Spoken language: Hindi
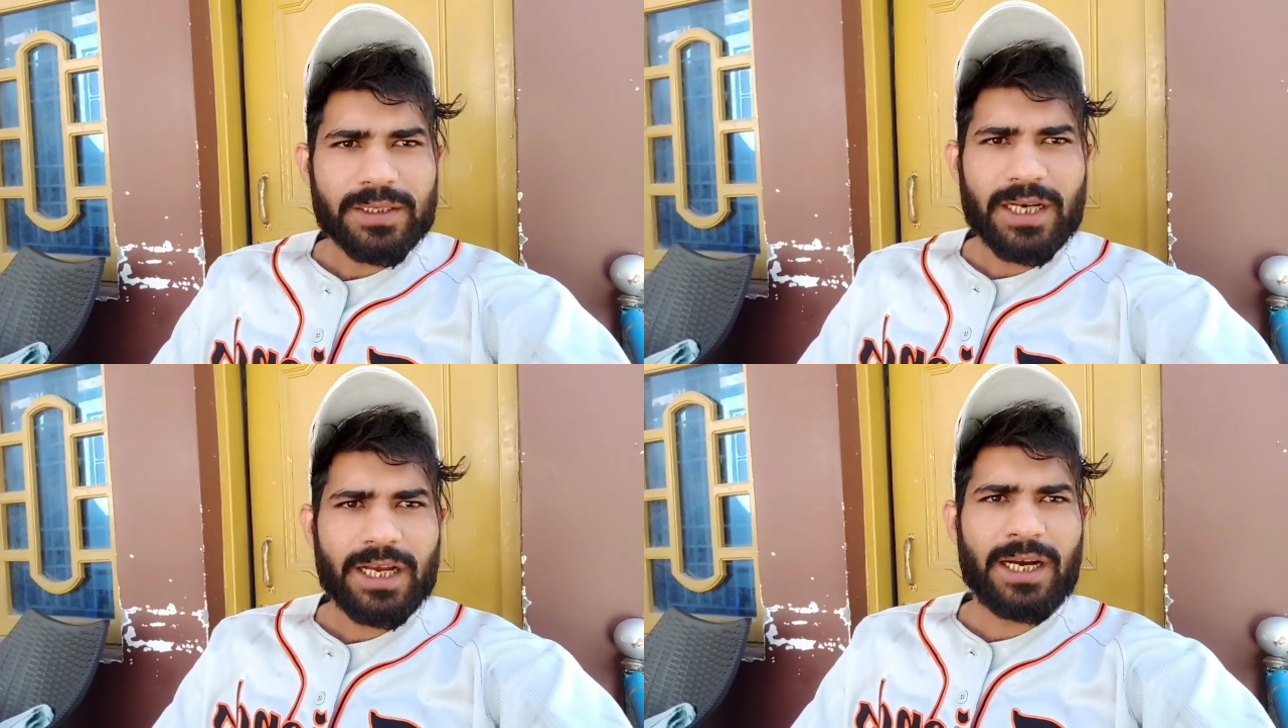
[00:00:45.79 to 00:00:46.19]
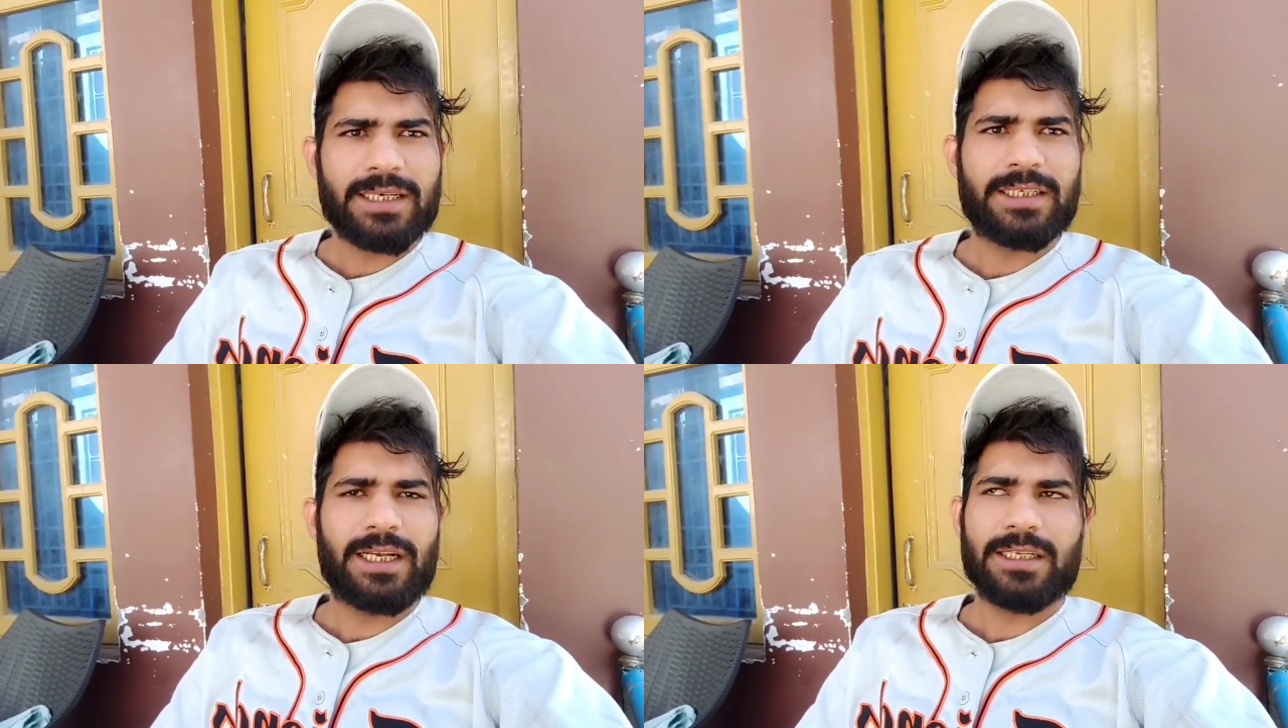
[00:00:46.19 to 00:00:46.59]
मज़ा आएगा
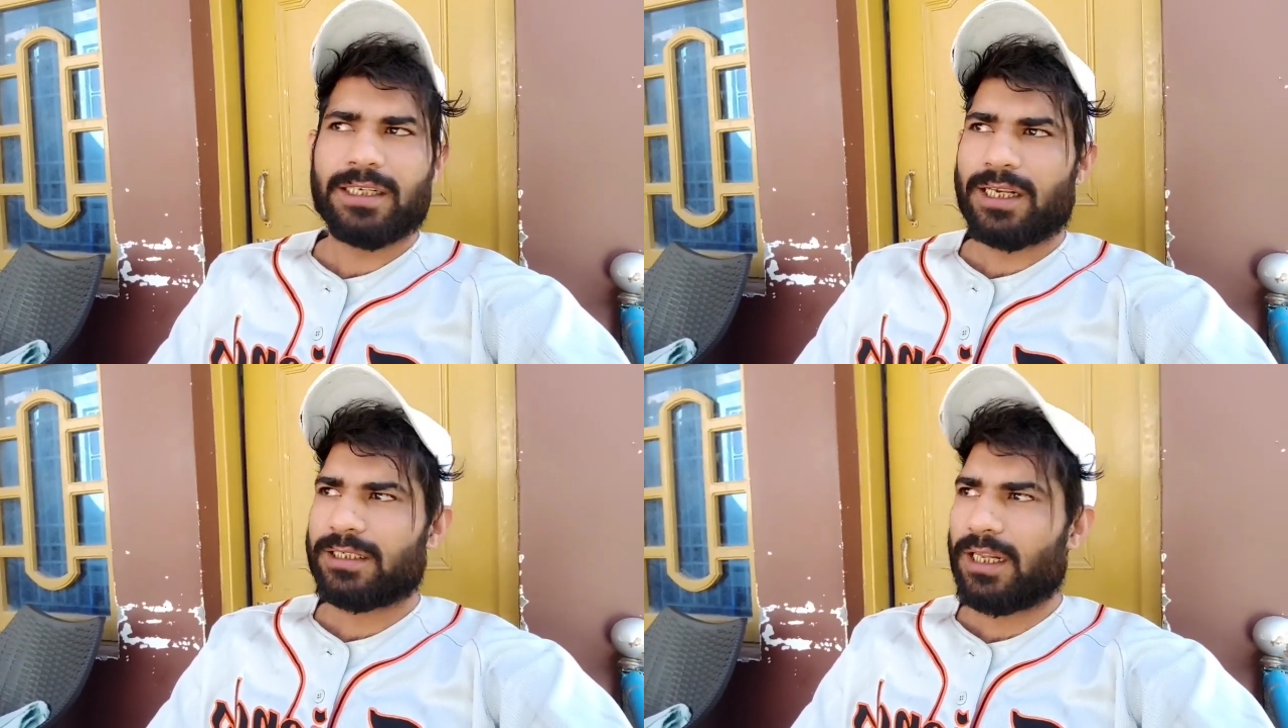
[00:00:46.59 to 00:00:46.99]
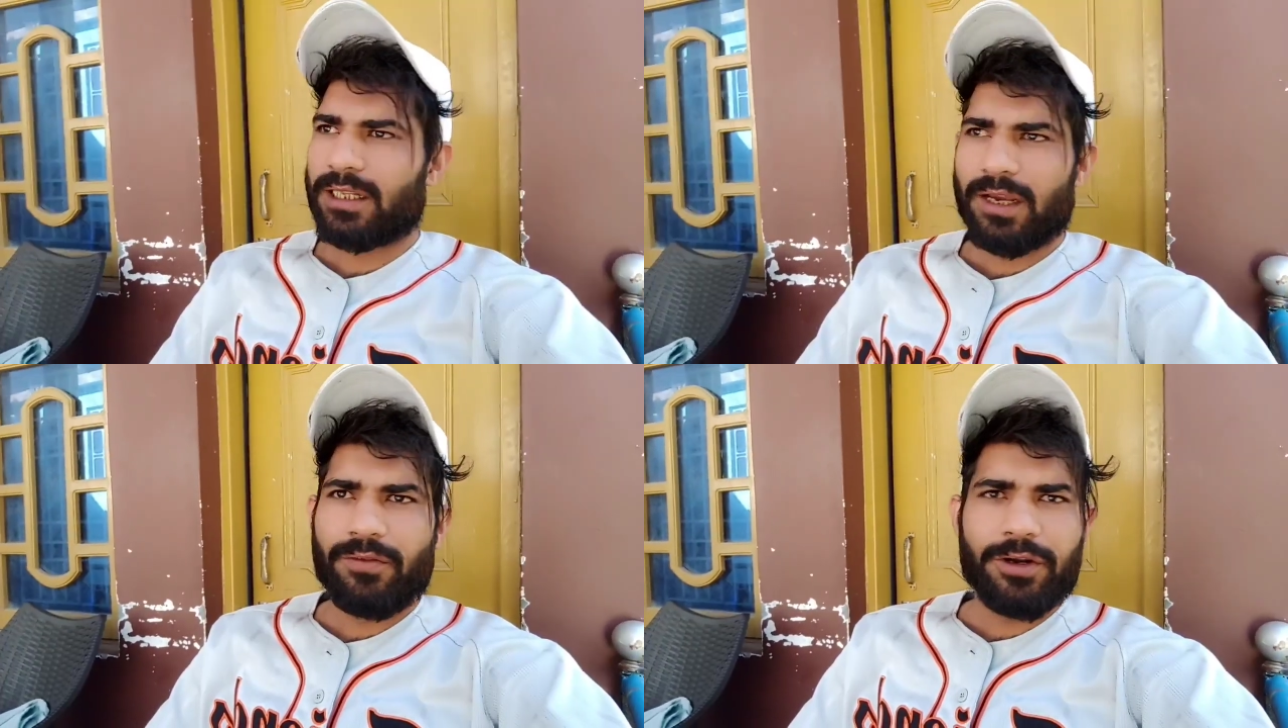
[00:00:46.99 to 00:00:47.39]
इस चैलेंज के साथ
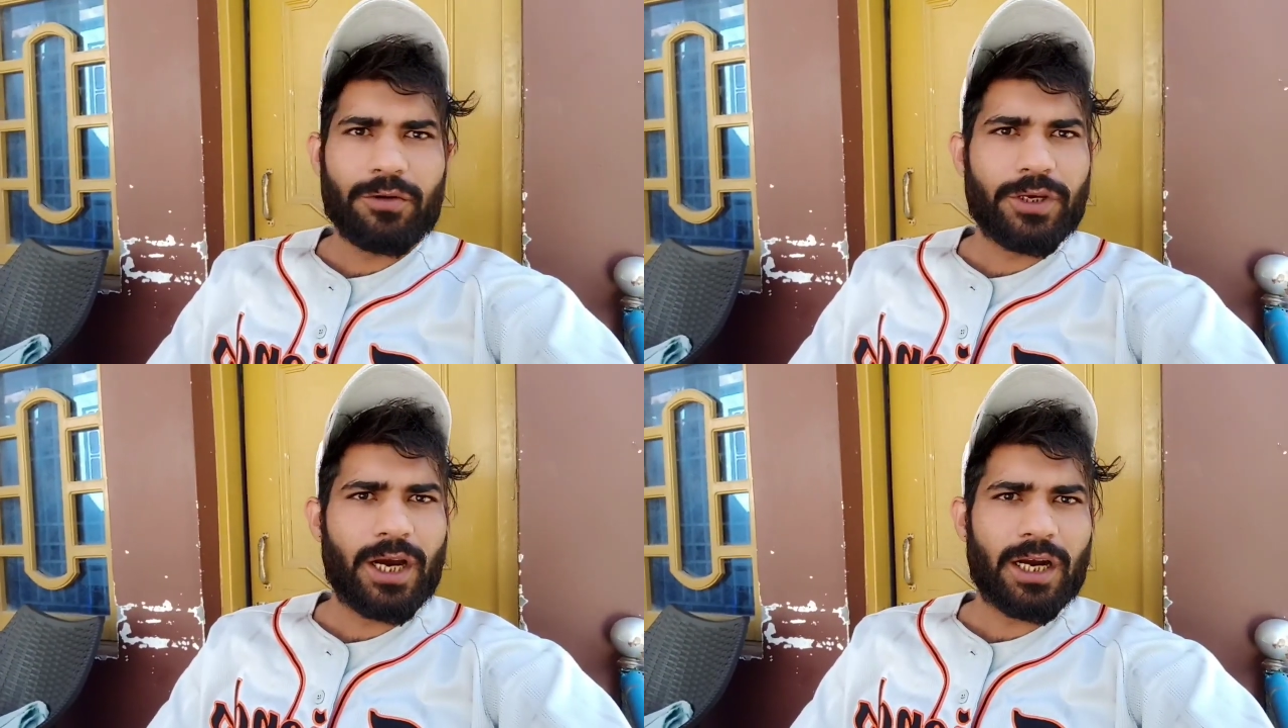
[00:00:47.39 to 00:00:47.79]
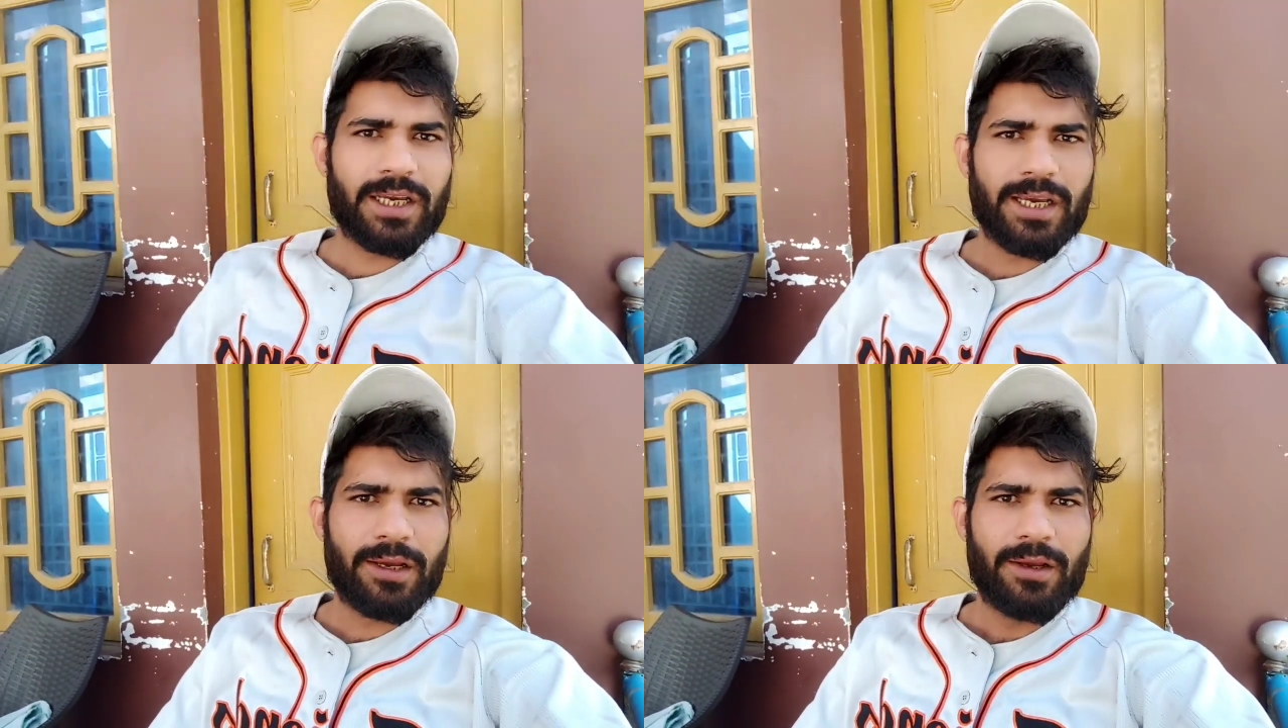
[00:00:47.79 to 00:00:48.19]
चलते हैं वीडियो के
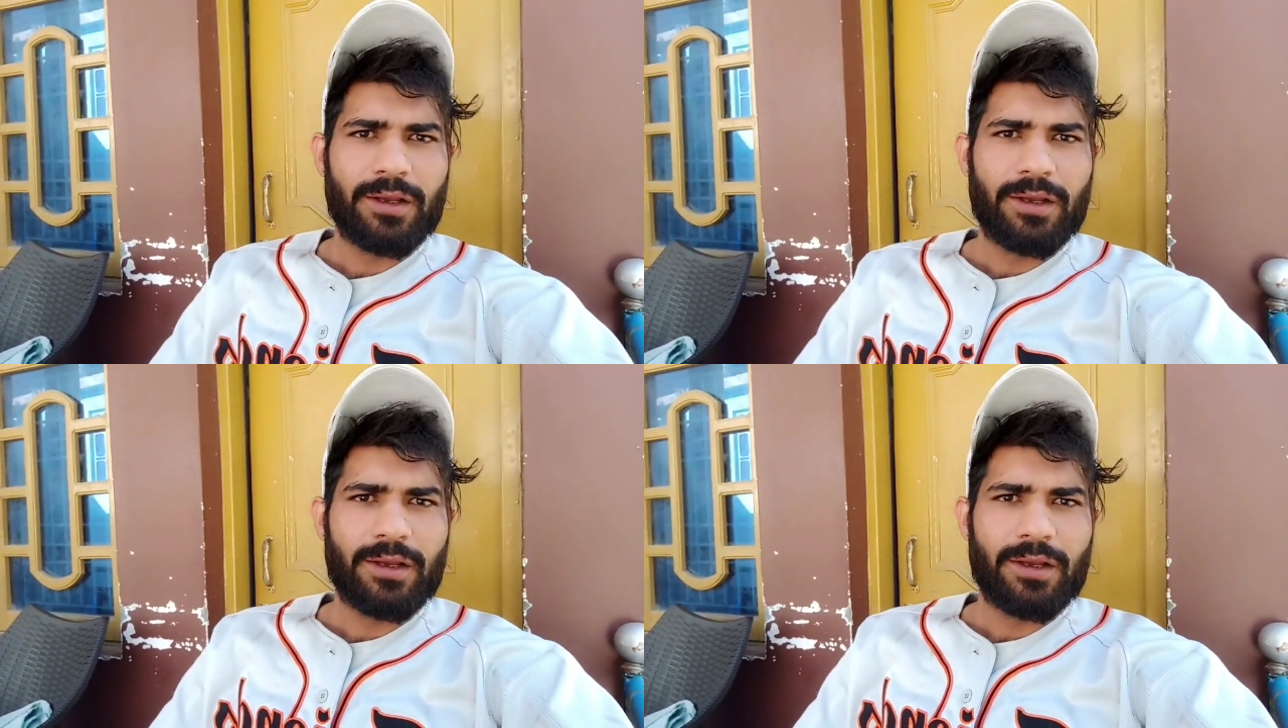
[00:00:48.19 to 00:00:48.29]
आगे